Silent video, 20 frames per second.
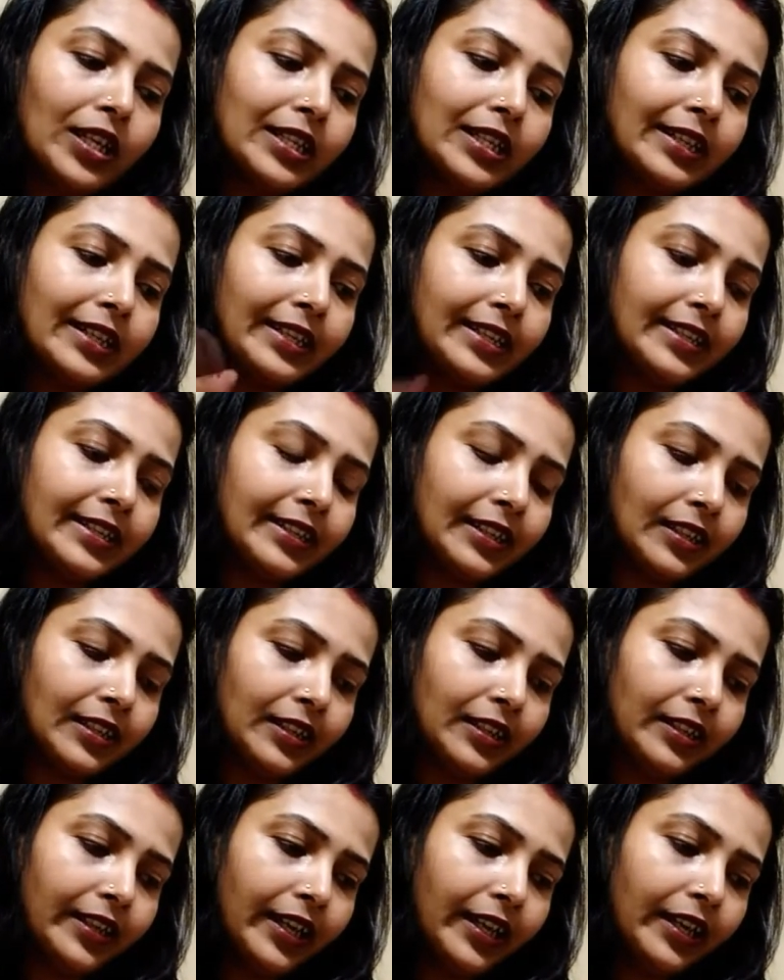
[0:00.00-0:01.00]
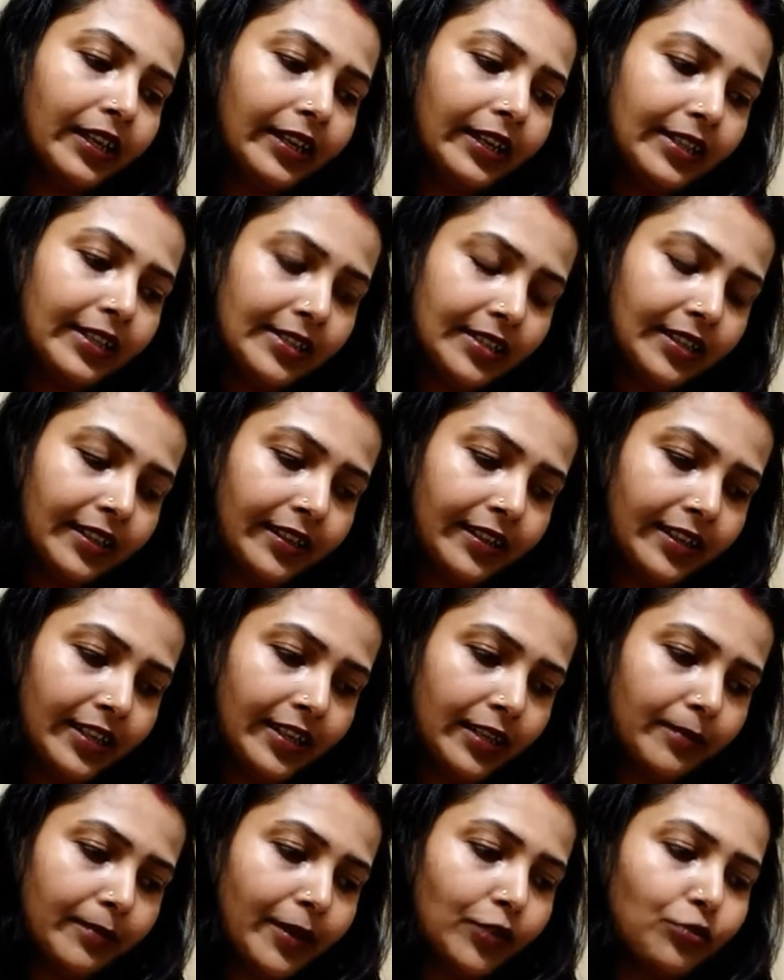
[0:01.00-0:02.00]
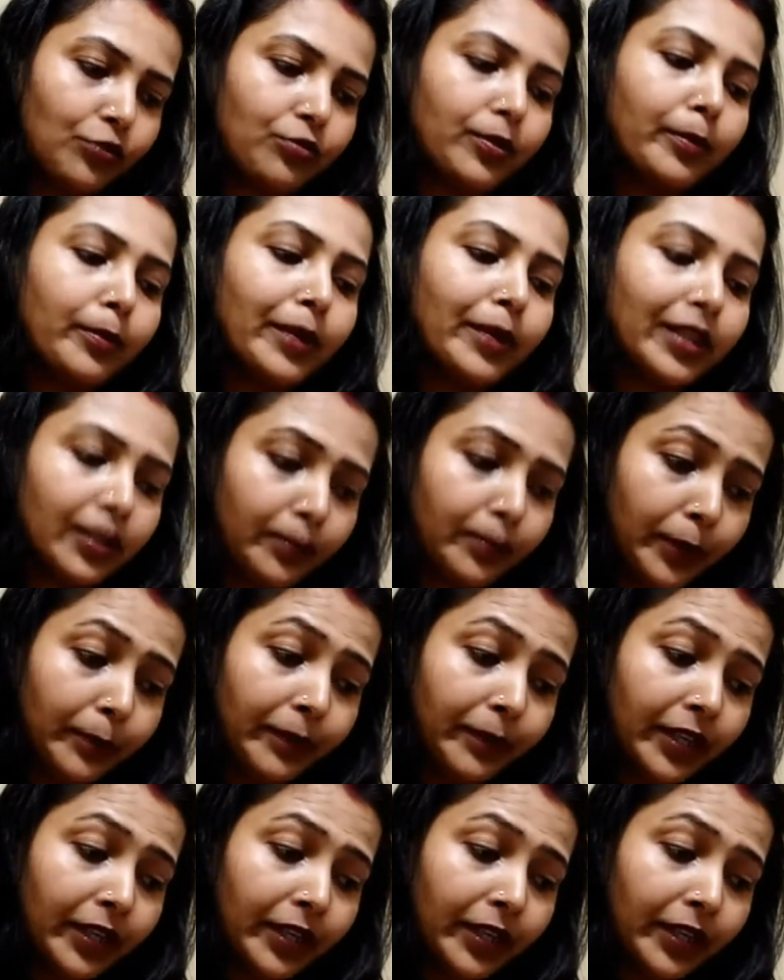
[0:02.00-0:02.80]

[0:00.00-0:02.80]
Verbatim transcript: ऑयल ग्रीस कर लेना है ग्रीस करने के बाद उसमें बटर